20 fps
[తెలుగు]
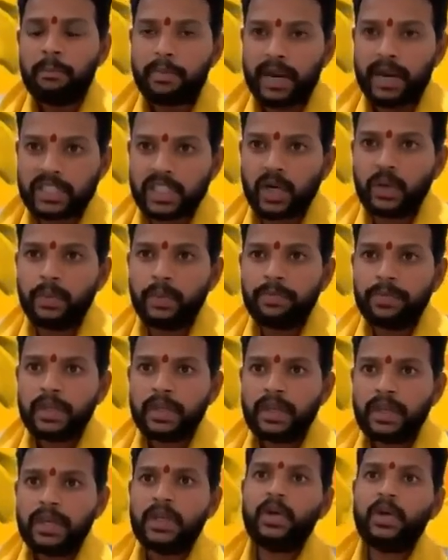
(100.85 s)
ప్రజలు
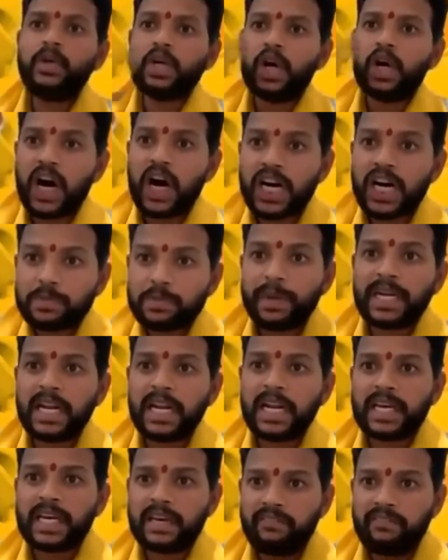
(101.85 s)
ఈరోజు
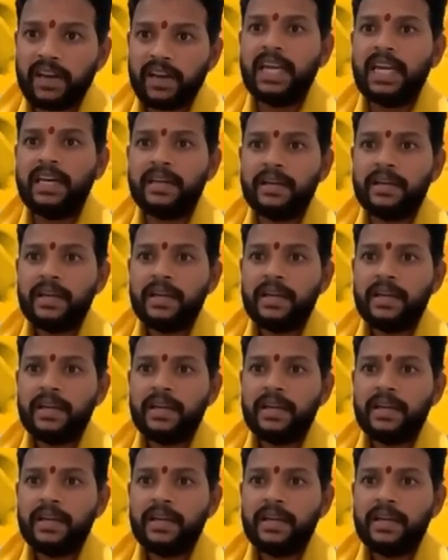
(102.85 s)
హాస్పిటల్కి వెళ్ళి